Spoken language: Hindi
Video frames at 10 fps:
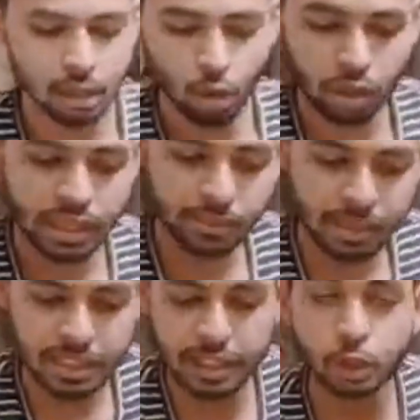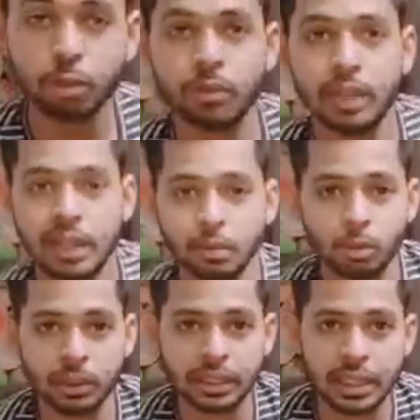और ये मंजा जो भी मैंने आपको
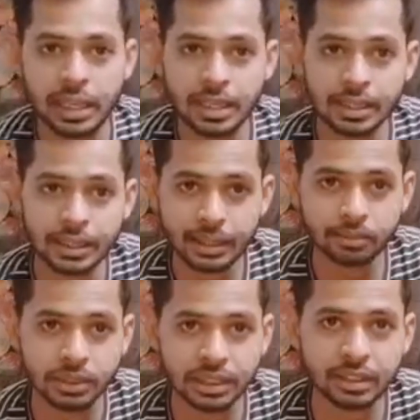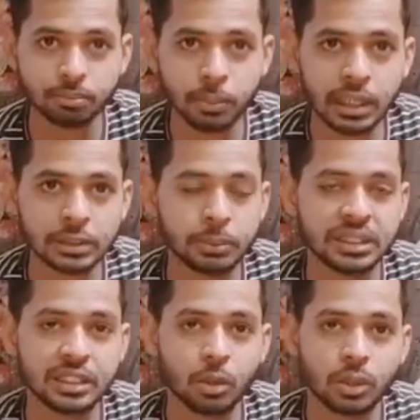बताया है ये कम से कम पाँच पीस
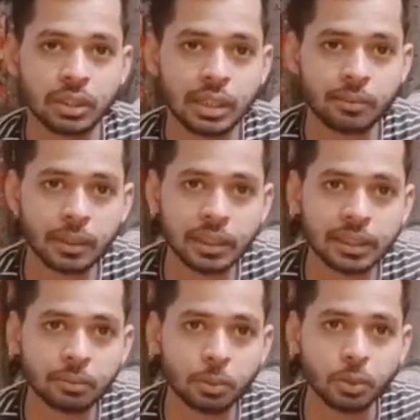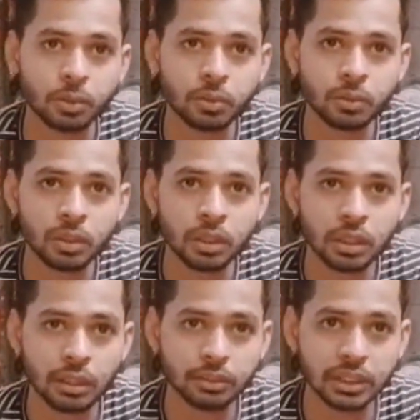का ऑर्डर देना पड़ेगा आपको
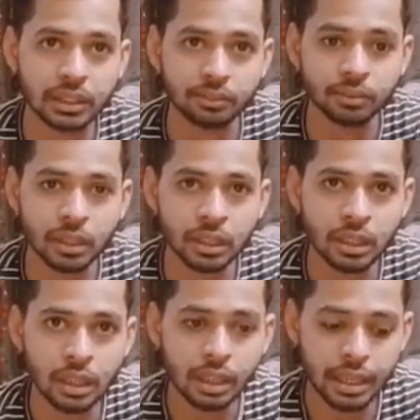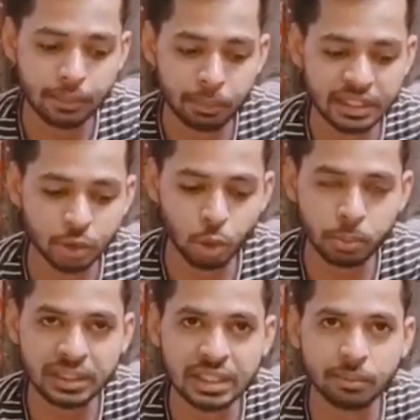कम से कम एक पीस दो
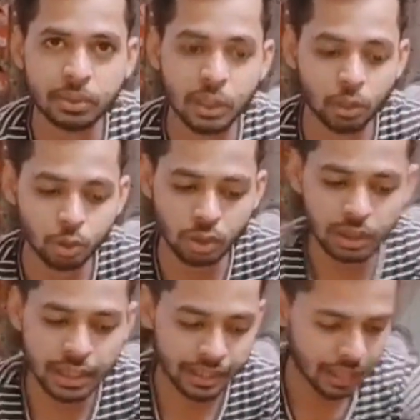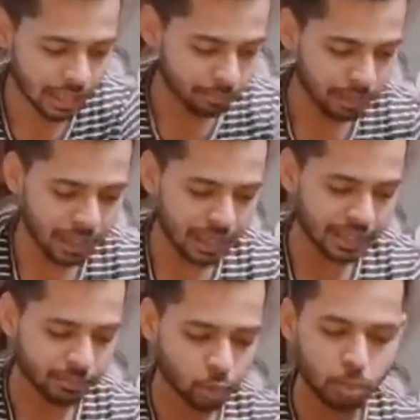पीस आप चाहो तो नहीं आएंगे हाँ बड़े
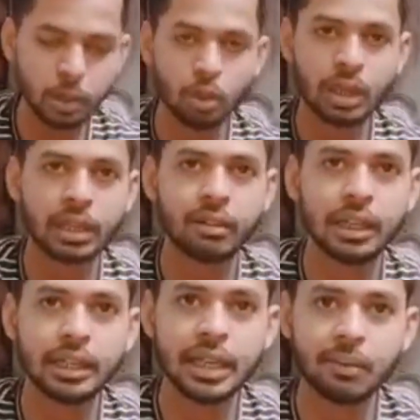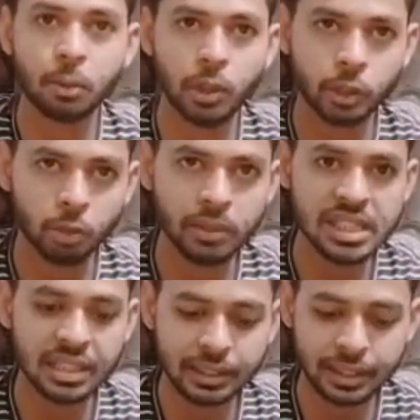आइटम जो भी उड़ाने वाले ये आपको एक दो मिल
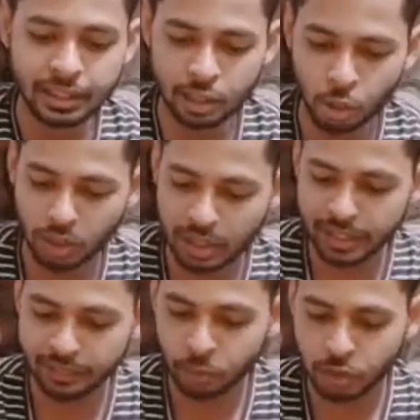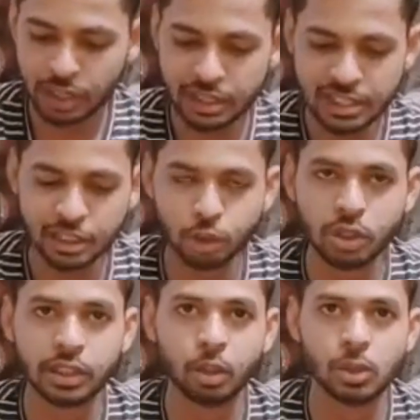सकते हैं कि छोटा आइटम जो साढ़े चार सौ
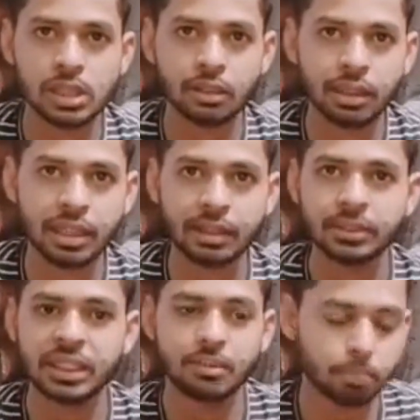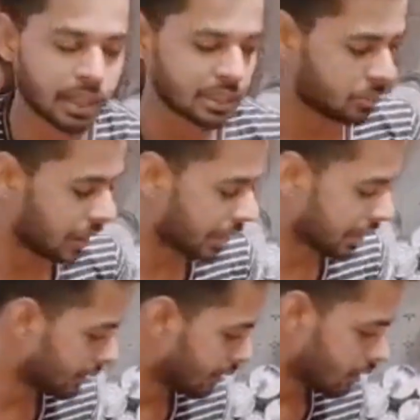तक के होलसेल वाले कम से कम पाँच मिलेंगे
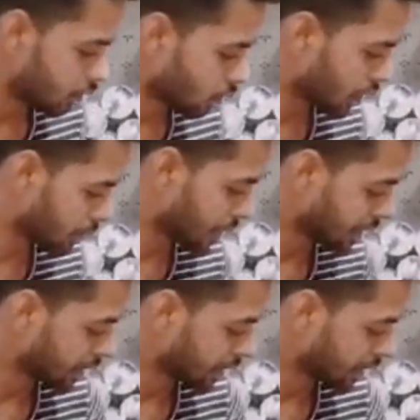ऑर्डर का